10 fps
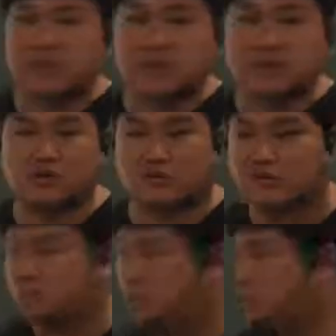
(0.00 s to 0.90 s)

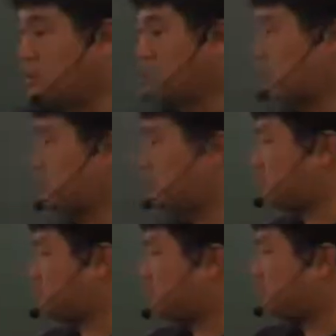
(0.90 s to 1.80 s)
단어들도
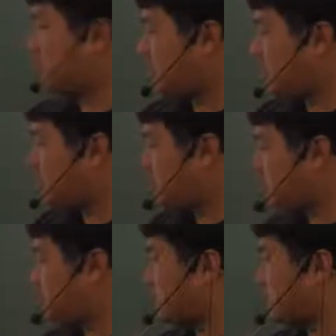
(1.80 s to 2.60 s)
핵심적으로 볼 수가